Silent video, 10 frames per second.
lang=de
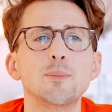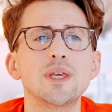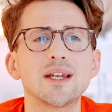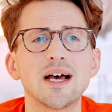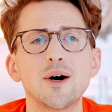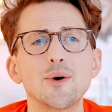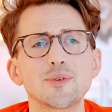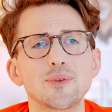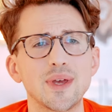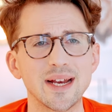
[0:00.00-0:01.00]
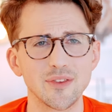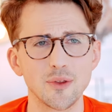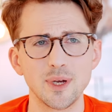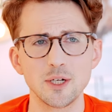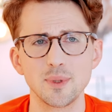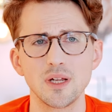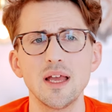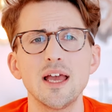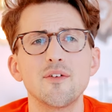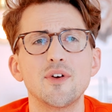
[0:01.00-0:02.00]
probieren aus und sagen zum Beispiel,
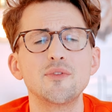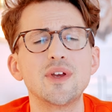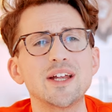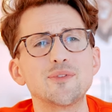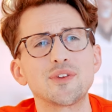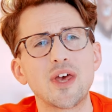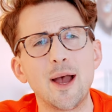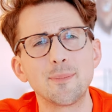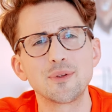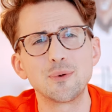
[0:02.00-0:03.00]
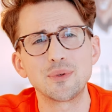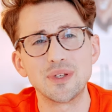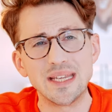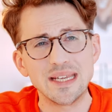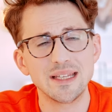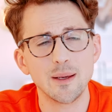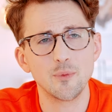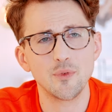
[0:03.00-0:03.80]
wenn wir etwas absolut nicht